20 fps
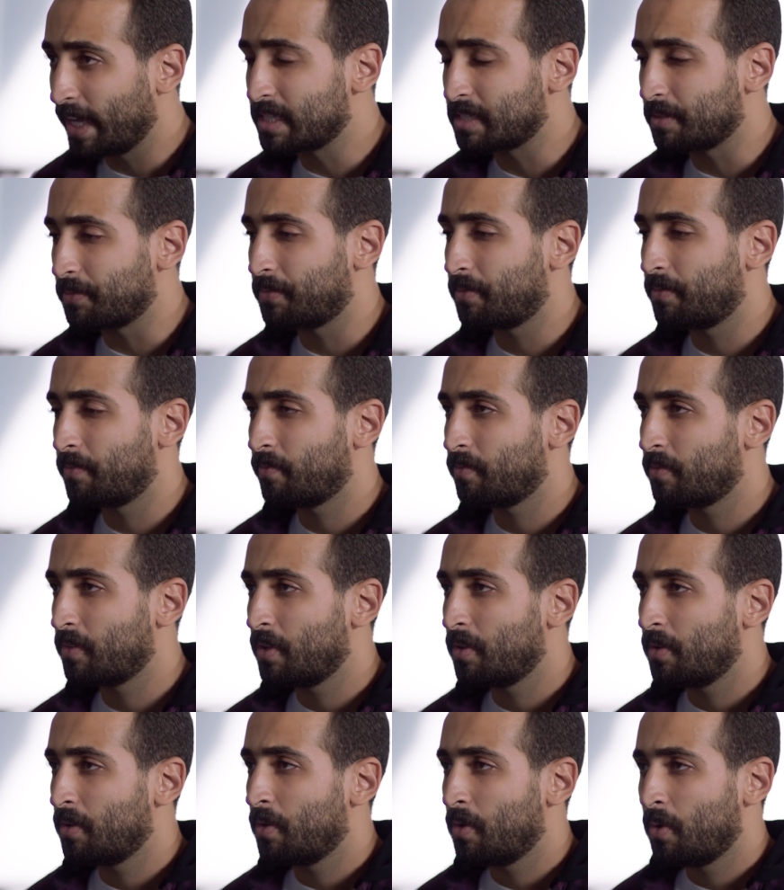انا اسف
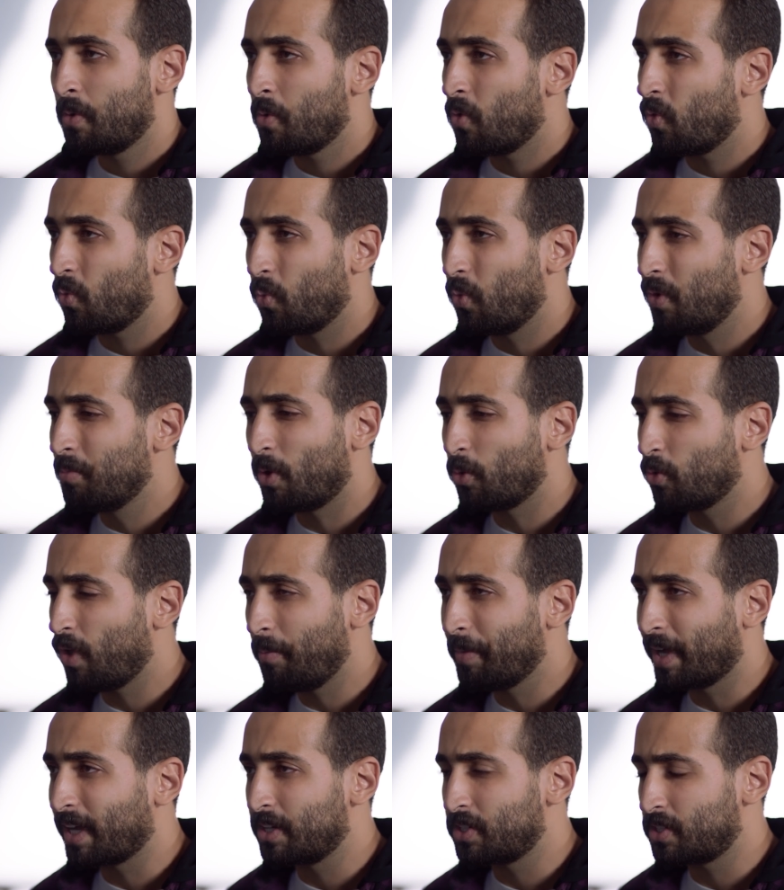
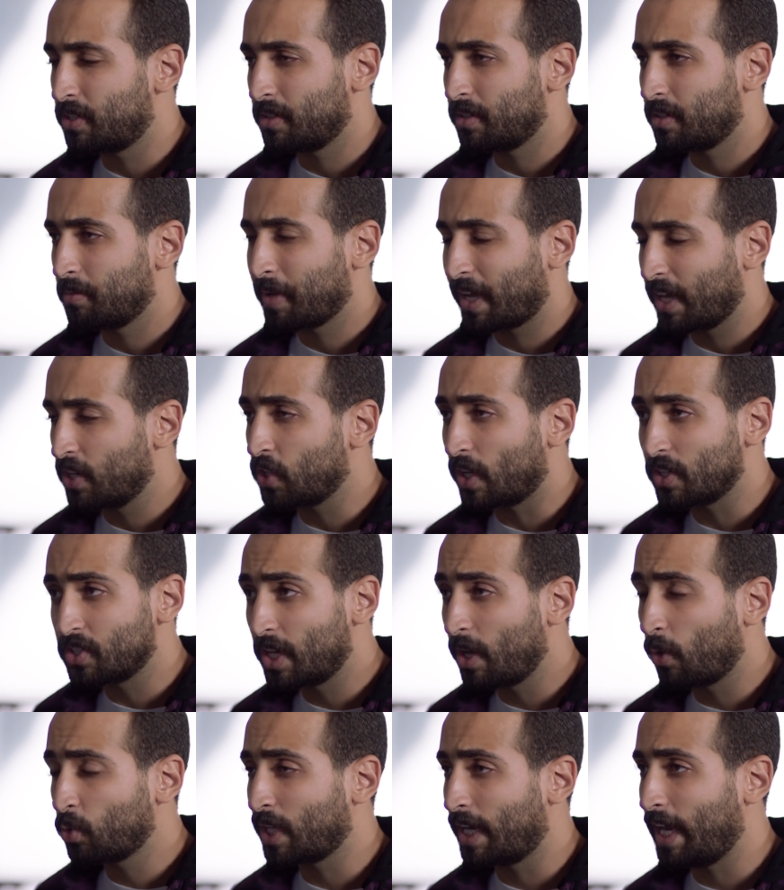والموضوع ما كانش ما كانش
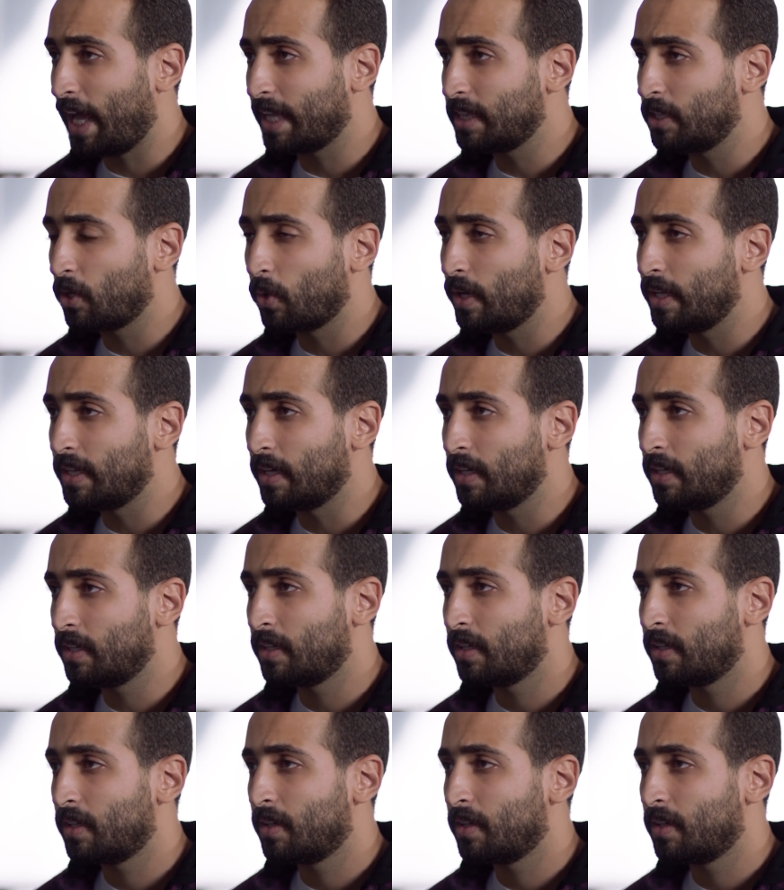قصدنا يوصل لحد كل ده